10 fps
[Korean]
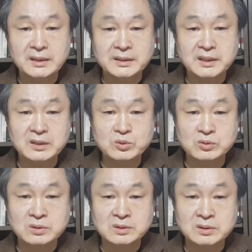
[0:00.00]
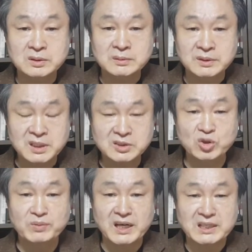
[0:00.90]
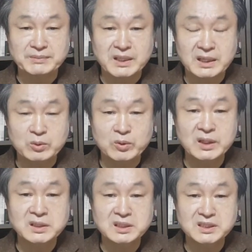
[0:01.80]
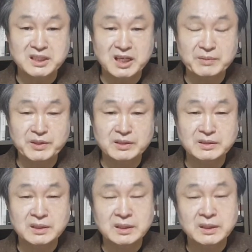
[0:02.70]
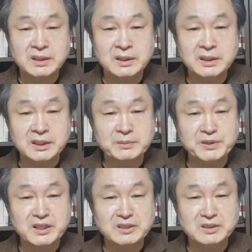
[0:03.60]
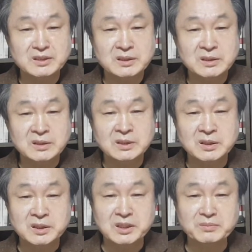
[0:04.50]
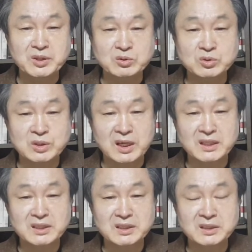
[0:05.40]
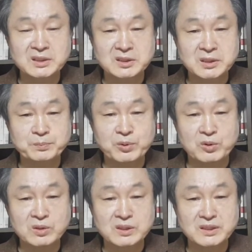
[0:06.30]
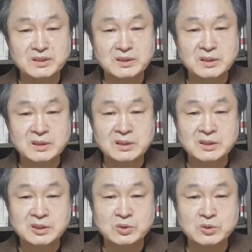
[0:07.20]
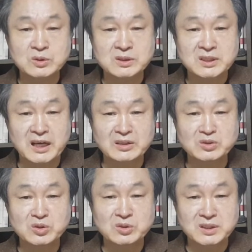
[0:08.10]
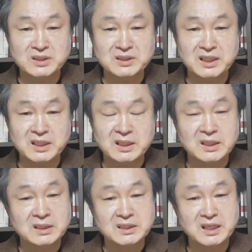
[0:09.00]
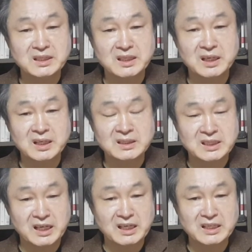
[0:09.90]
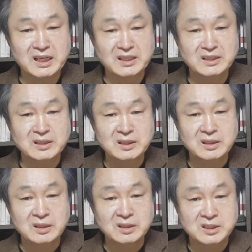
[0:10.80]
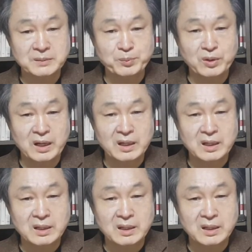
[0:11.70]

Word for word: 결국 터지고 말았습니다. 왜 터지는가 하면 이번에는 김태우 수사관이 첩보를 올린 서울 창조경제센터장에 대한 첩보가